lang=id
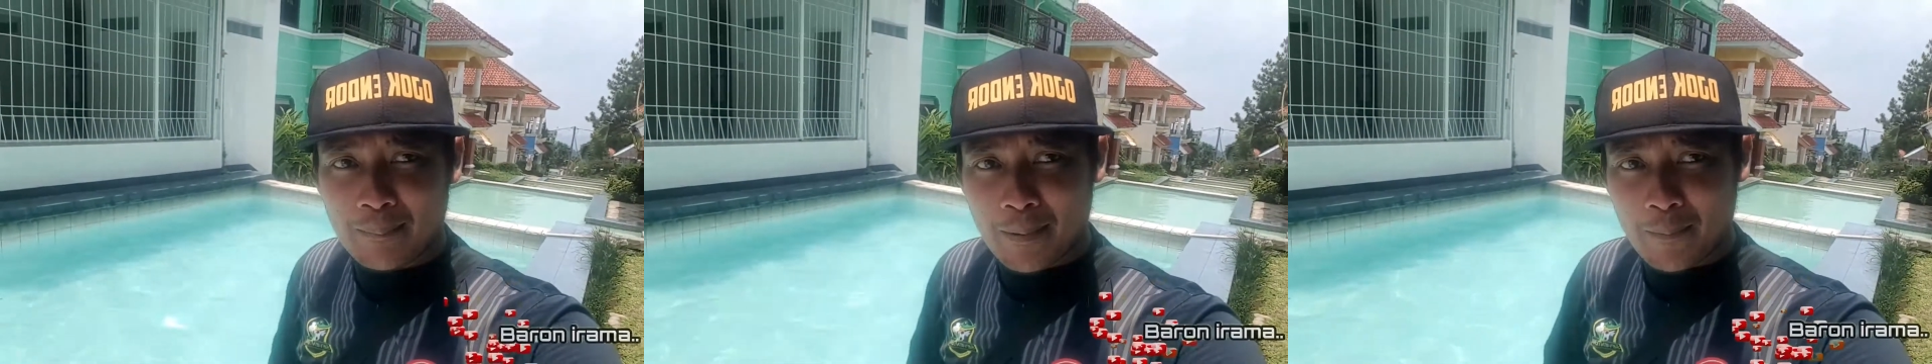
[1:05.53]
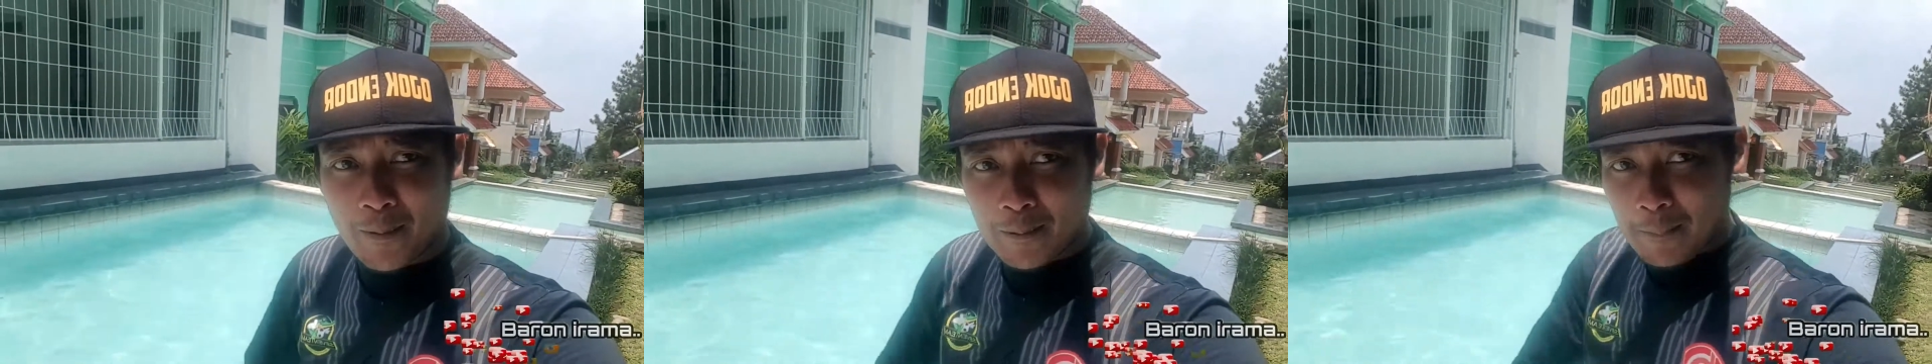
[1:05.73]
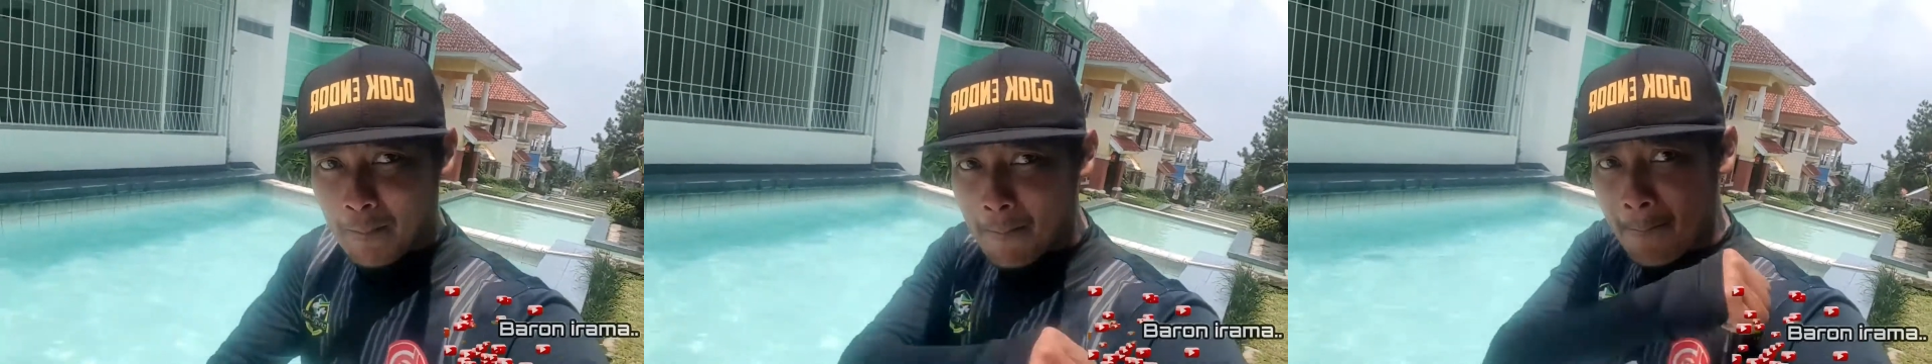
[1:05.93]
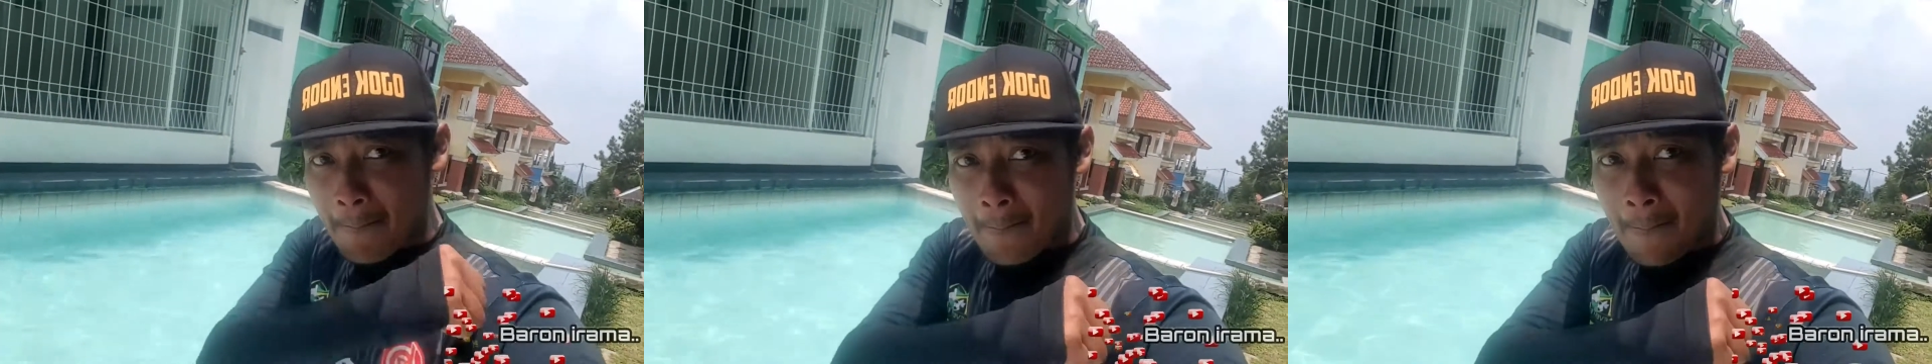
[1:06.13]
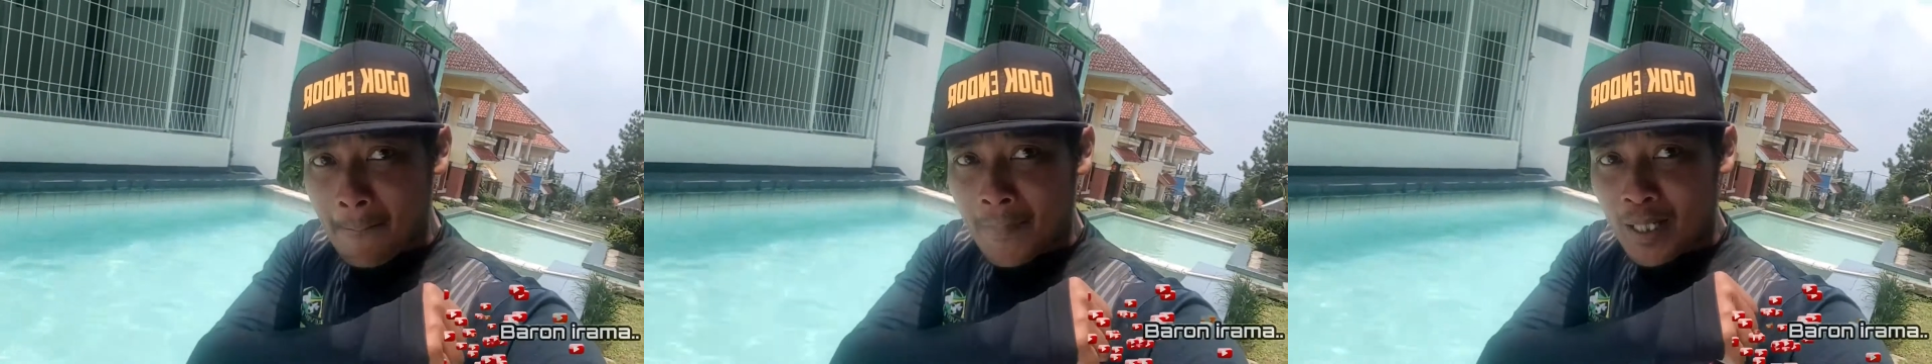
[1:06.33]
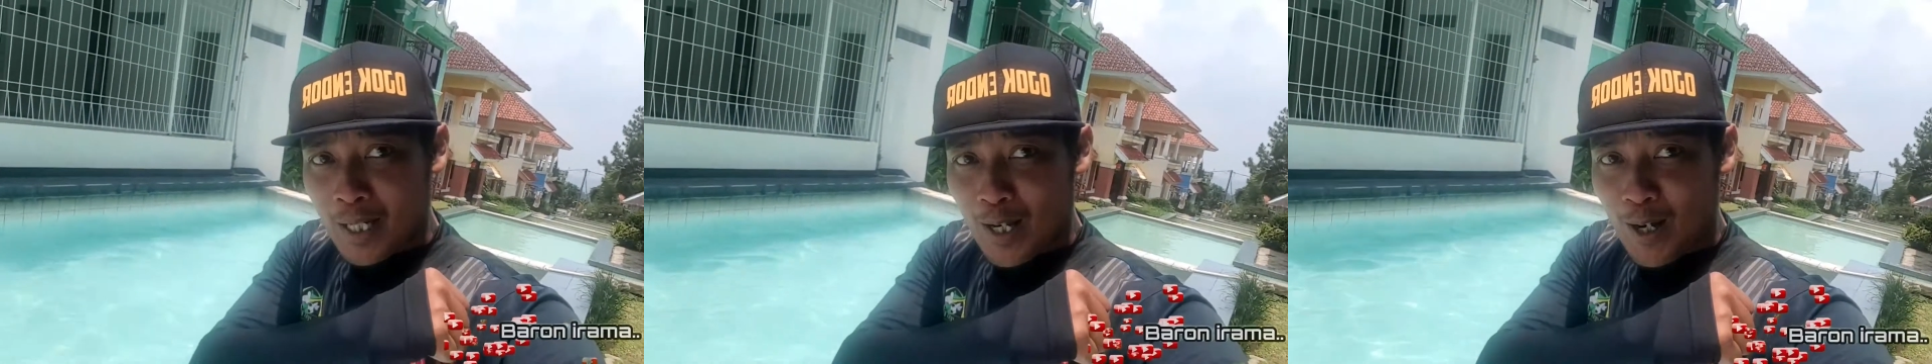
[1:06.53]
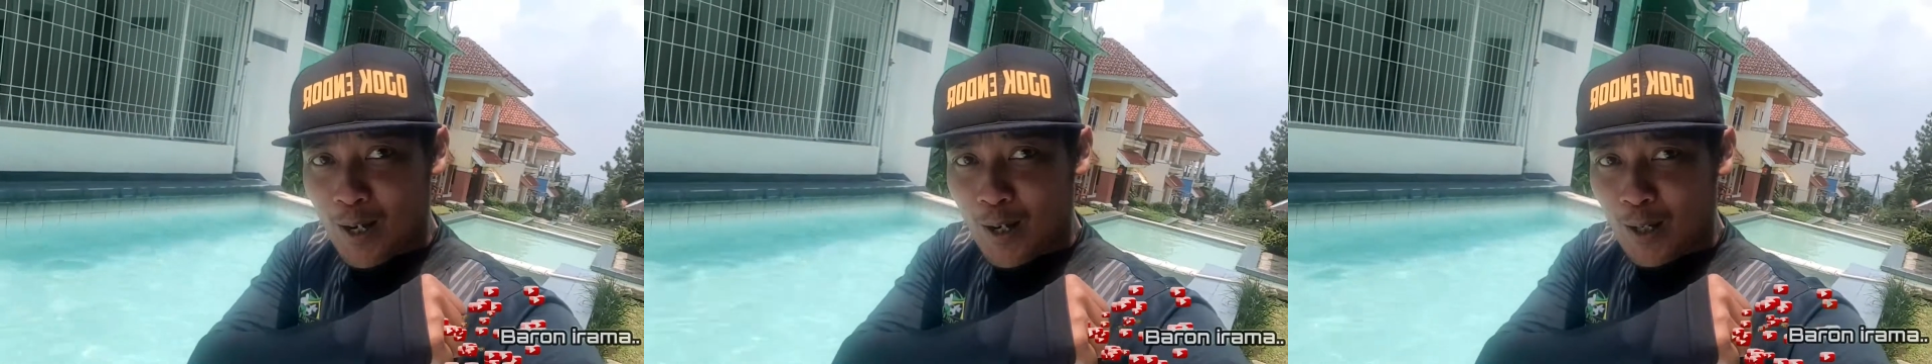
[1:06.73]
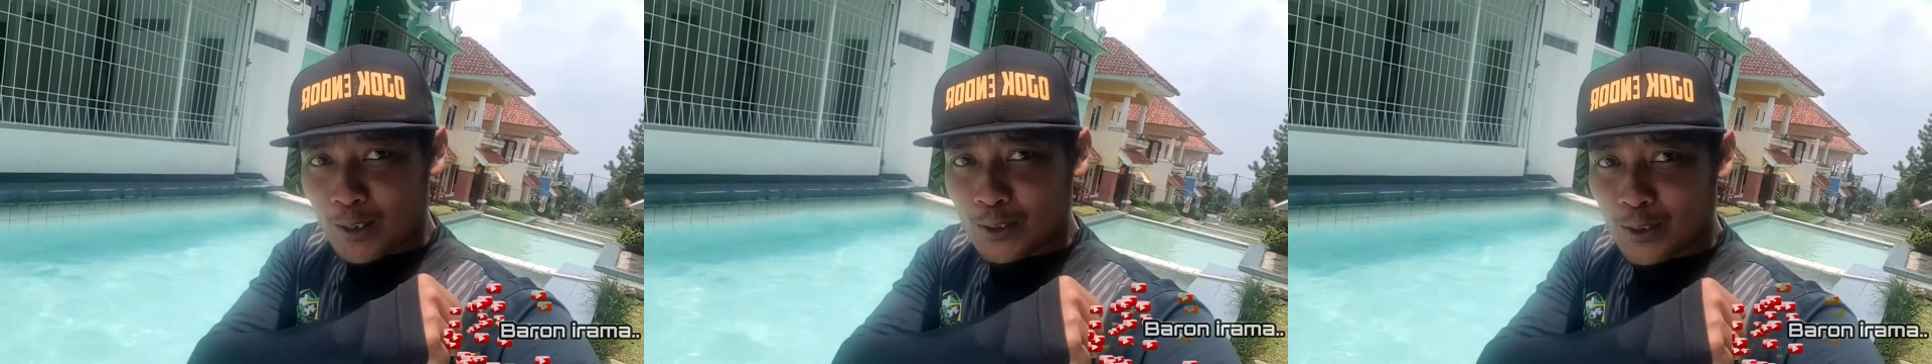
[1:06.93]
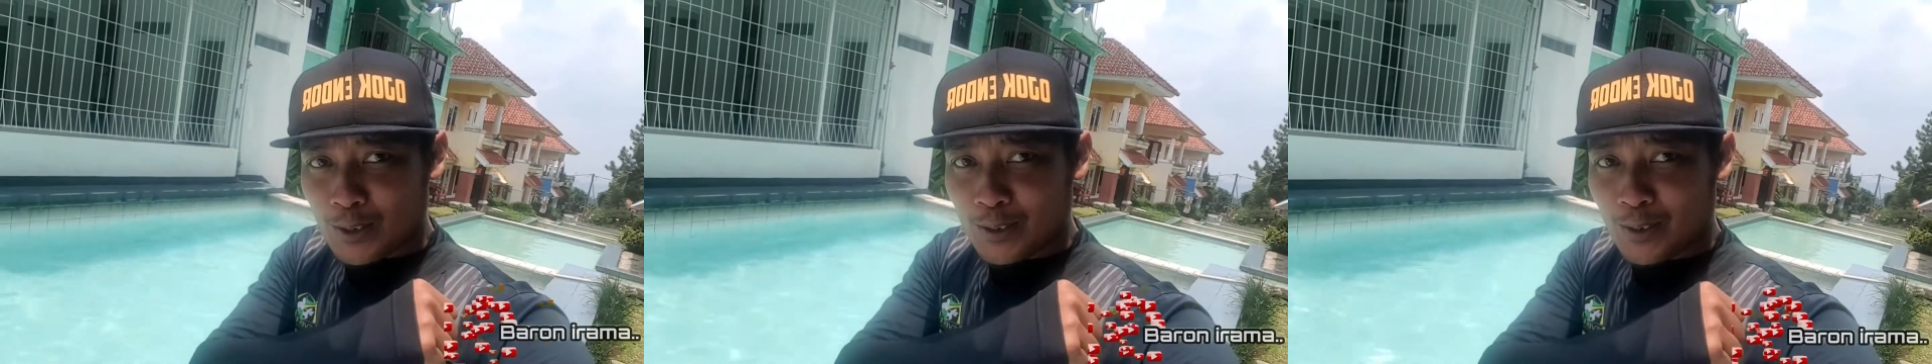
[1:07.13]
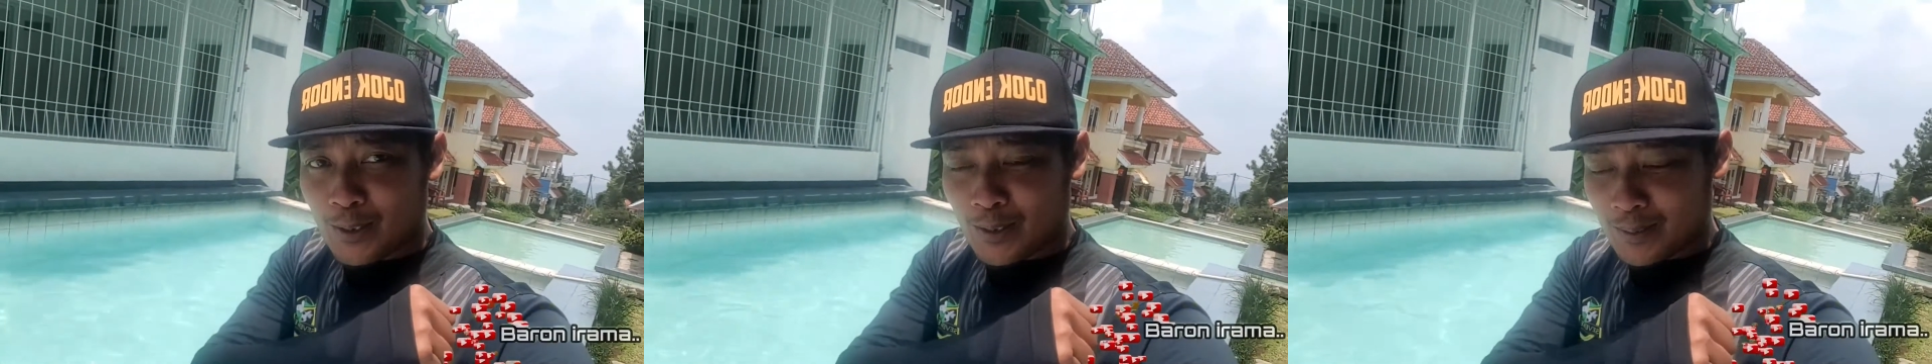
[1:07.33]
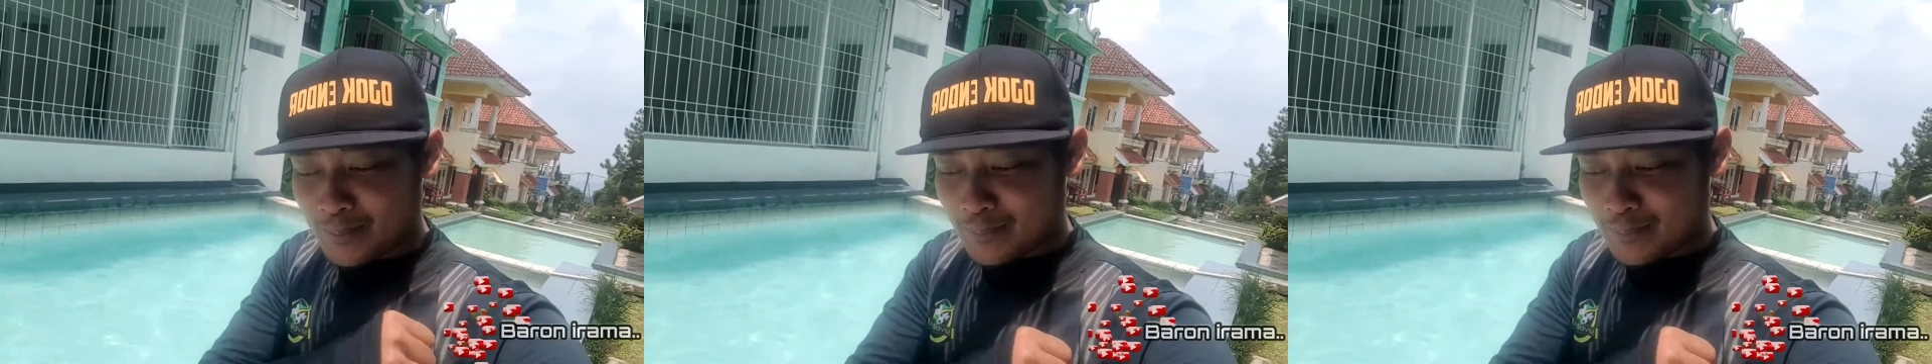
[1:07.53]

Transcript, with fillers: apapun. Ojo Kendal.